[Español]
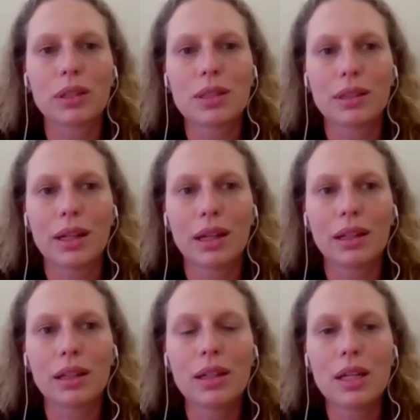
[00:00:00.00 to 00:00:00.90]
Creemos
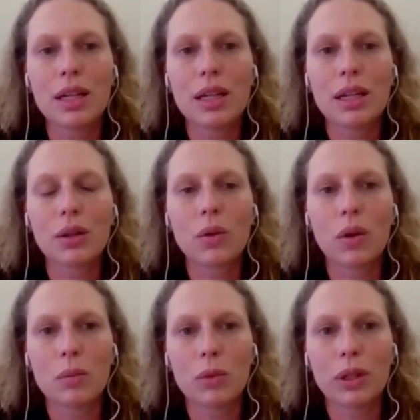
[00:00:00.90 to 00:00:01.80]
mucho en esta
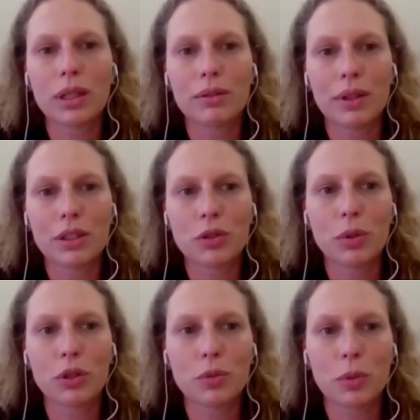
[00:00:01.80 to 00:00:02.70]
agenda, en su
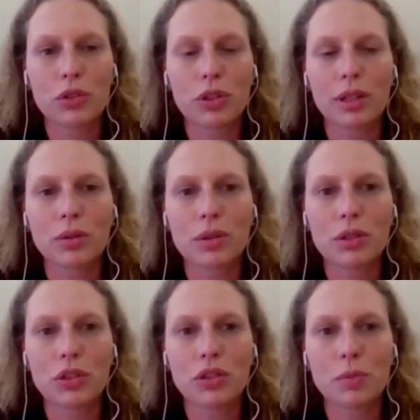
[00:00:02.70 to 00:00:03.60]
importancia
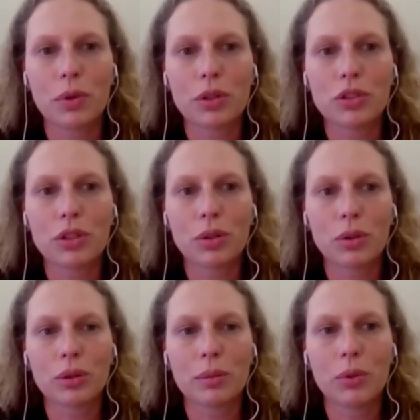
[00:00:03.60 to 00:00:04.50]
y cómo,
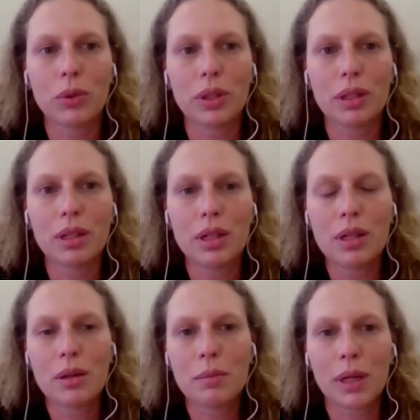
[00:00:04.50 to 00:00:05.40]

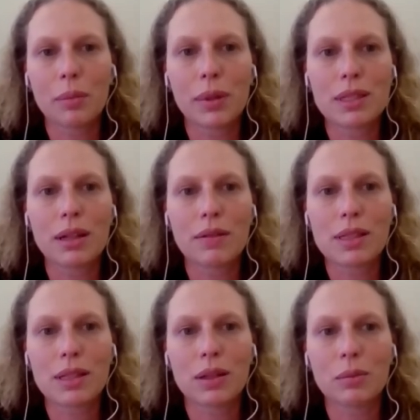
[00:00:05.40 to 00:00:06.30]
por medio de
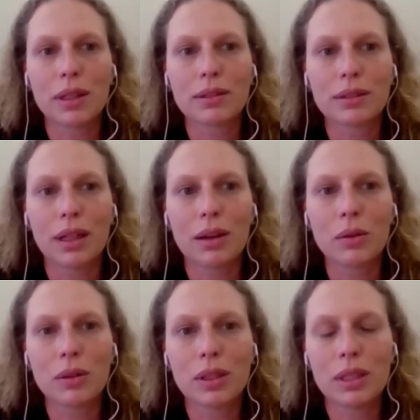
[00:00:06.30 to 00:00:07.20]
proyectos buenos,
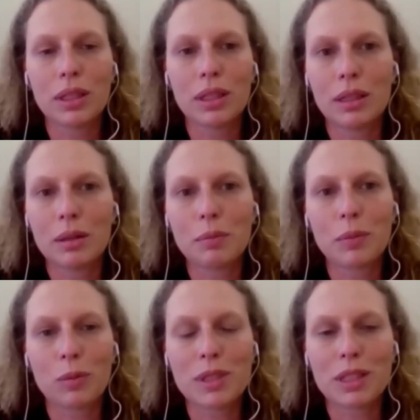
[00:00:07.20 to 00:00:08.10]
podemos
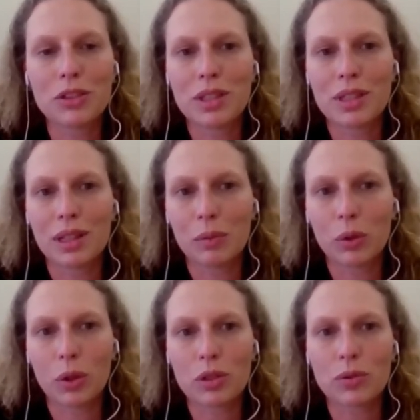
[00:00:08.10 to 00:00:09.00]
contribuir
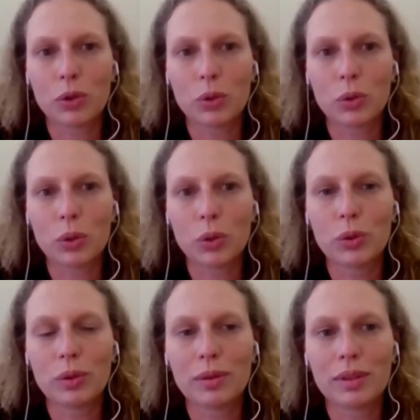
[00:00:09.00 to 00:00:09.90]
a la
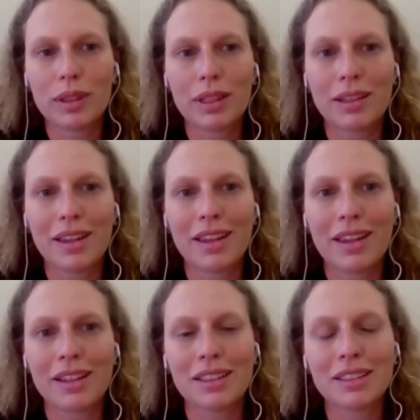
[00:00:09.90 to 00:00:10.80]
preservación del medio
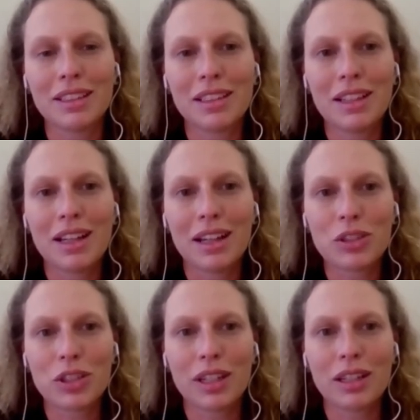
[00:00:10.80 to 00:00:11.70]
ambiente para un
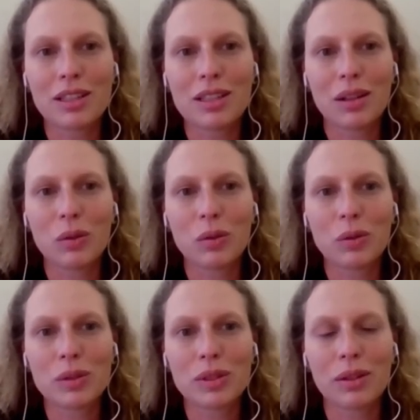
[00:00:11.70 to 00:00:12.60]
futuro mejor a
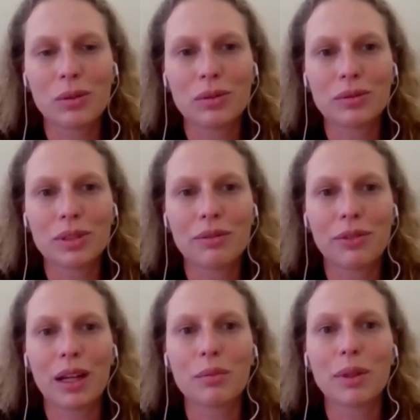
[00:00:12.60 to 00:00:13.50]
todos
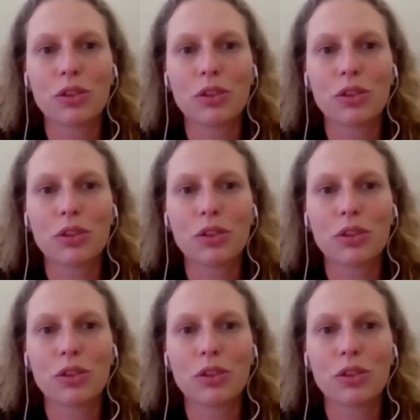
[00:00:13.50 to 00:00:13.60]
nosotros.